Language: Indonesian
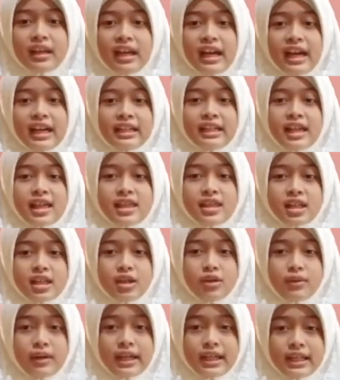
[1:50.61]
Hadis
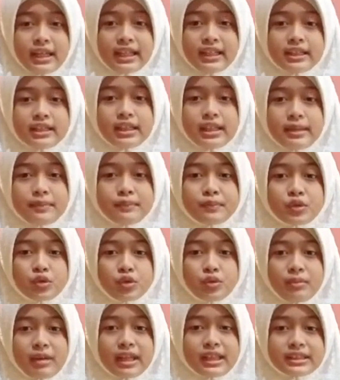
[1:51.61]
riwayat
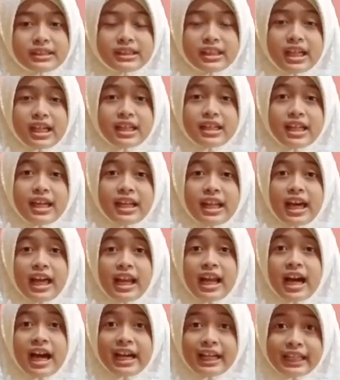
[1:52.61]
Ibnu Majah dan
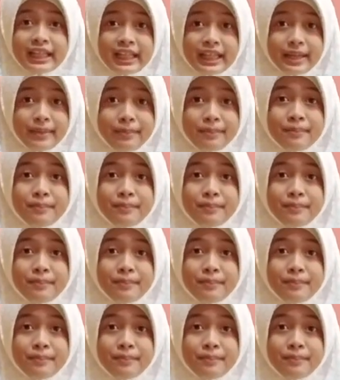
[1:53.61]
Al-Hakim.